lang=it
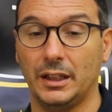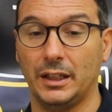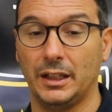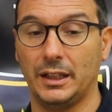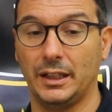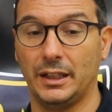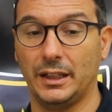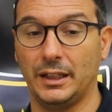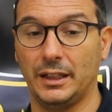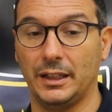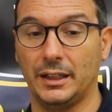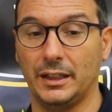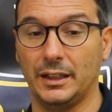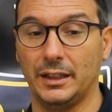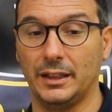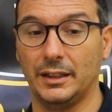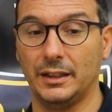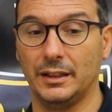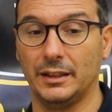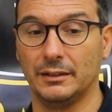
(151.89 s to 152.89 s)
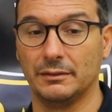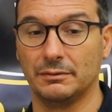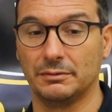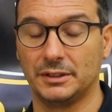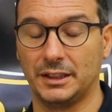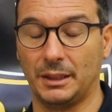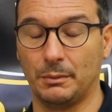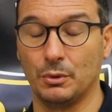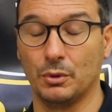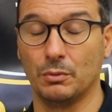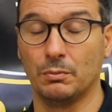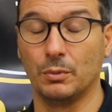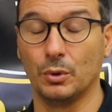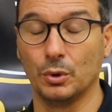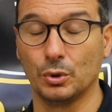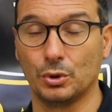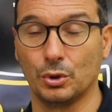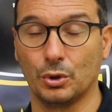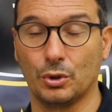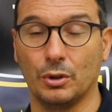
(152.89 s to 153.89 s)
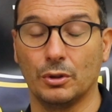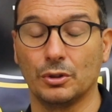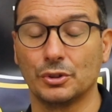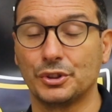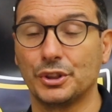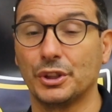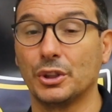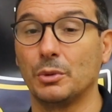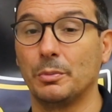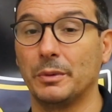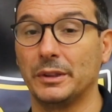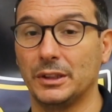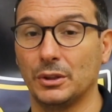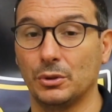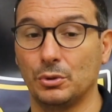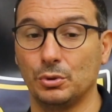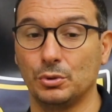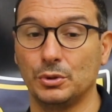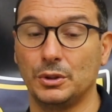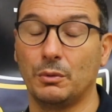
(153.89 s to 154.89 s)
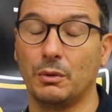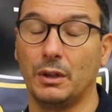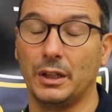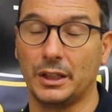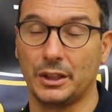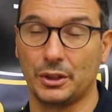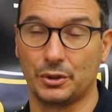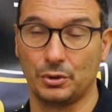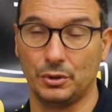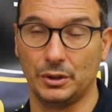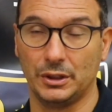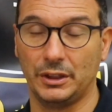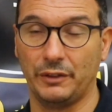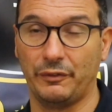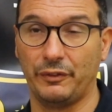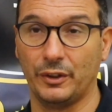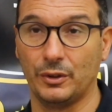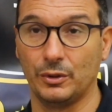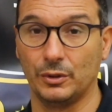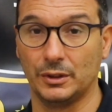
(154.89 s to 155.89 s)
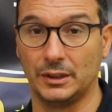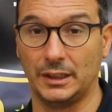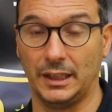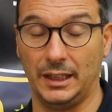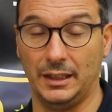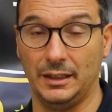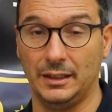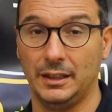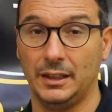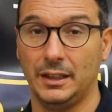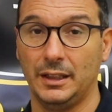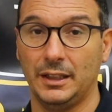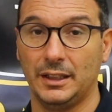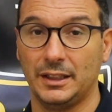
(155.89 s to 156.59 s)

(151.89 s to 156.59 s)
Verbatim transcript: Eh, siamo molto consci, come hai detto tu, di quelle che sono le difficoltà,